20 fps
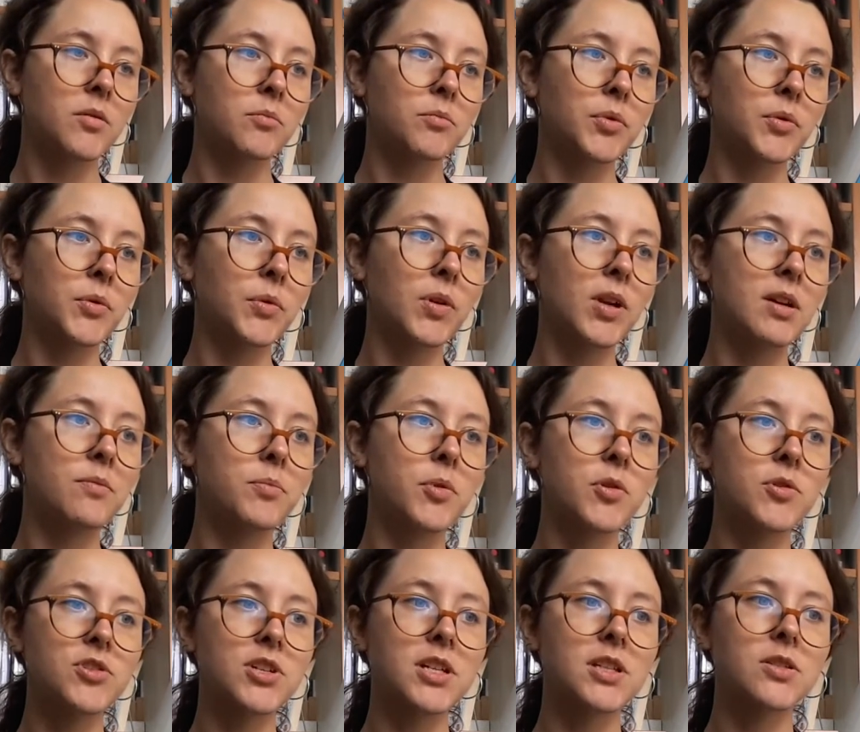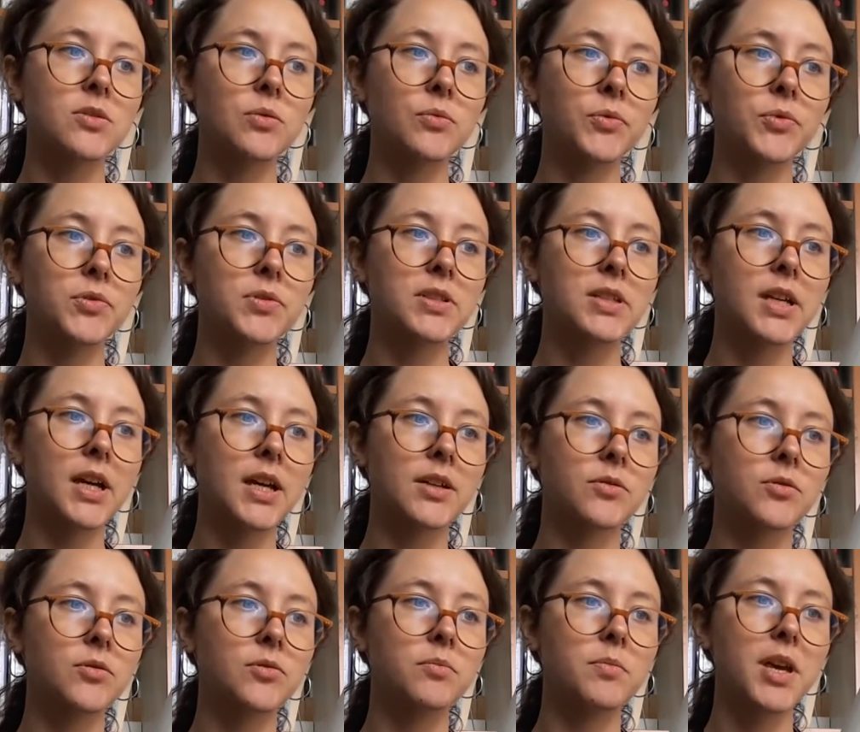Pendant la projection de
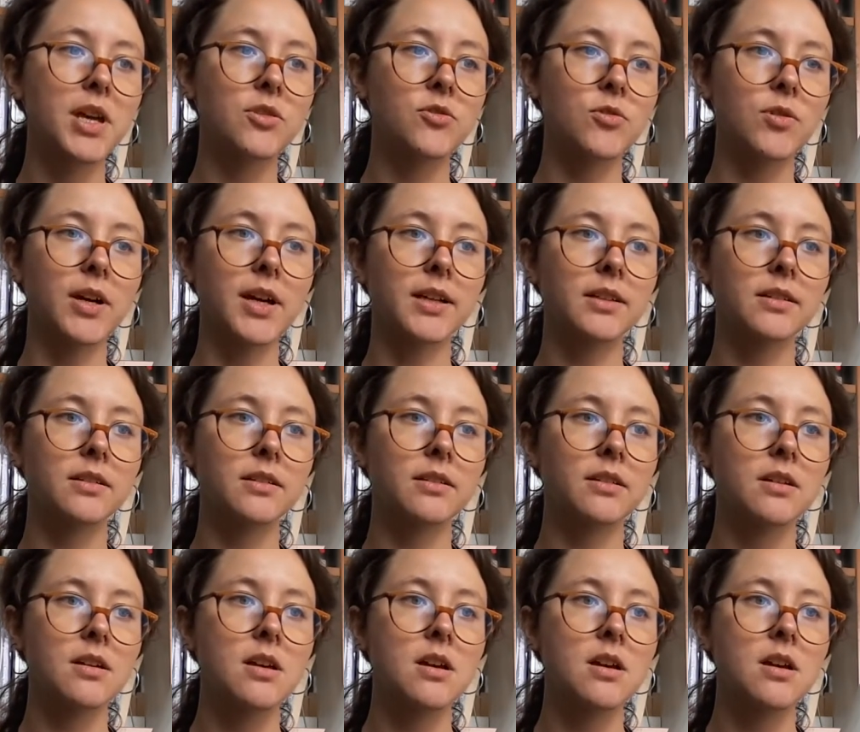Cyrano de Bergerac,